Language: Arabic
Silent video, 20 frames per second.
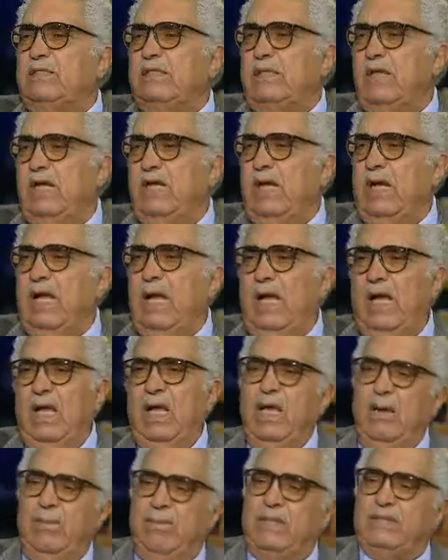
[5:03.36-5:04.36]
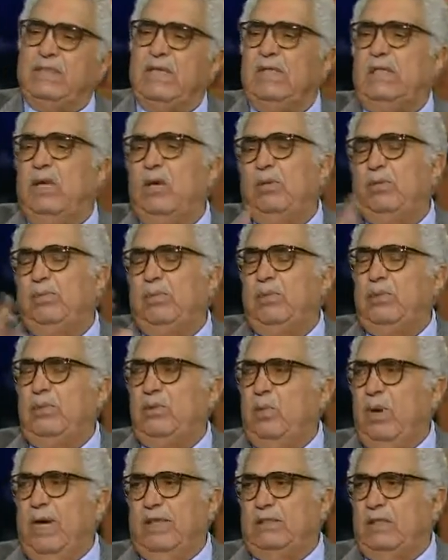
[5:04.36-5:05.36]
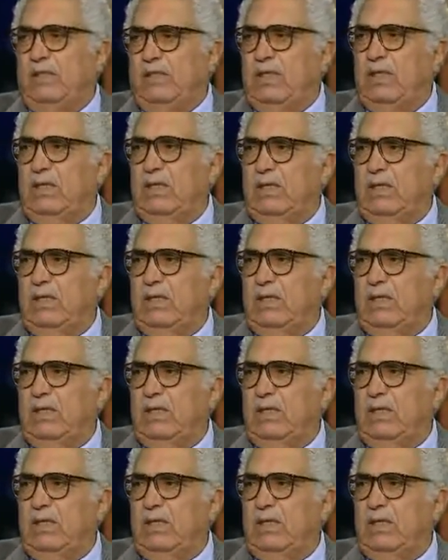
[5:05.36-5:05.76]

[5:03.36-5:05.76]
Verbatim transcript: قصه النجاح أيوة. بس هتاخد وقت كتير ما